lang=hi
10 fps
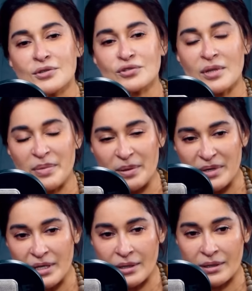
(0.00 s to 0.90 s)
थी उसने
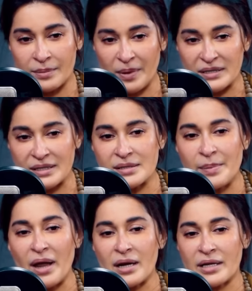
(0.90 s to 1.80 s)
बेबी पाकिस्तान से
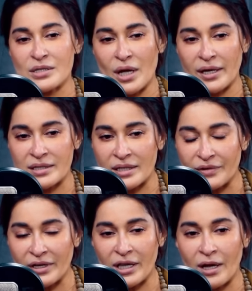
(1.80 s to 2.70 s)
बाहर कहीं जाके
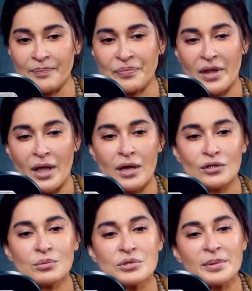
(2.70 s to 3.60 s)
डिलीवर किया
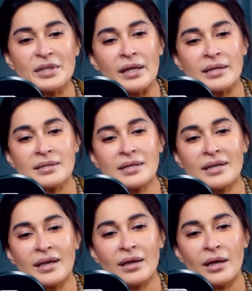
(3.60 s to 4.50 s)
तो मुझे बता रही थी
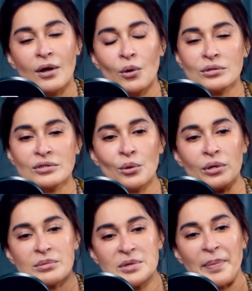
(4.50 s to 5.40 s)
कि उन
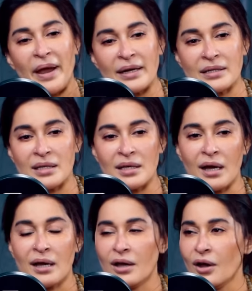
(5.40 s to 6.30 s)
लोगों ने मुझे पैट
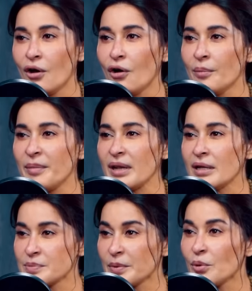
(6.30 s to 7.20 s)
किया और मेरे
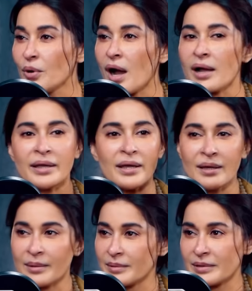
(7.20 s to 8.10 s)
हस्बैंड को कहा कि
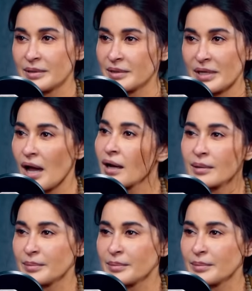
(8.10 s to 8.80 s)
क्या